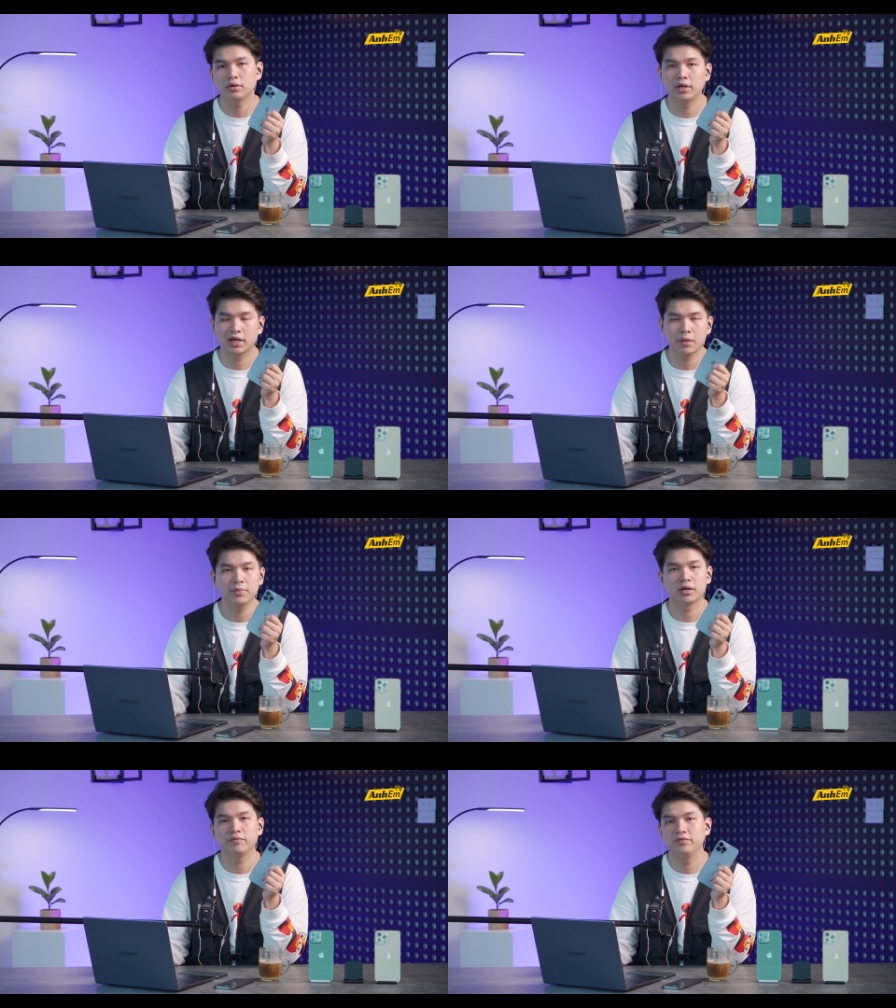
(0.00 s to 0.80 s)
để
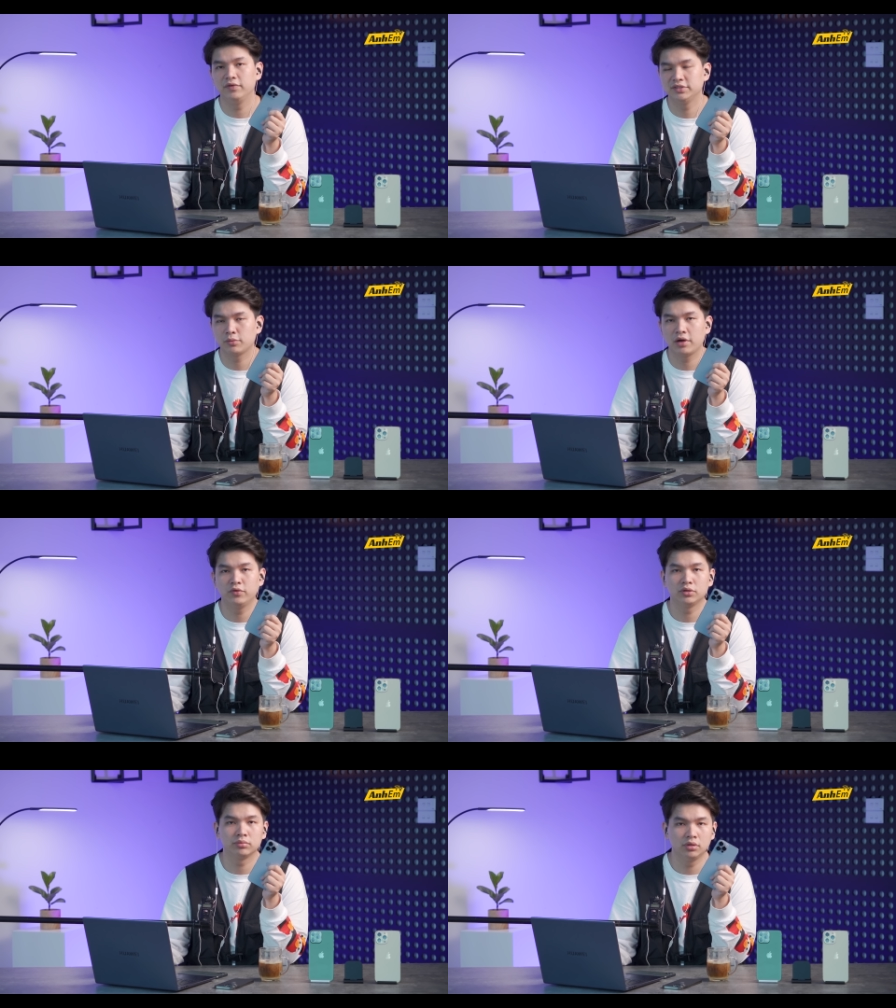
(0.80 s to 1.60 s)
khác biệt với dòng
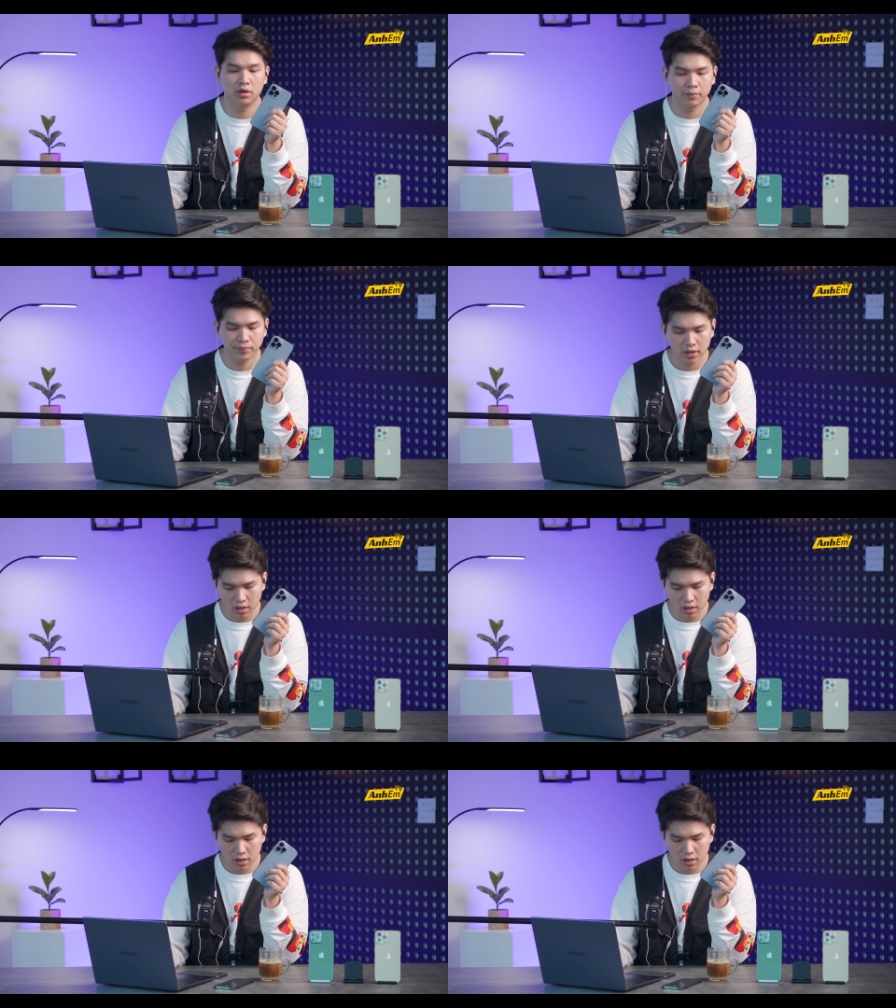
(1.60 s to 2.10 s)
iPhone thông thường.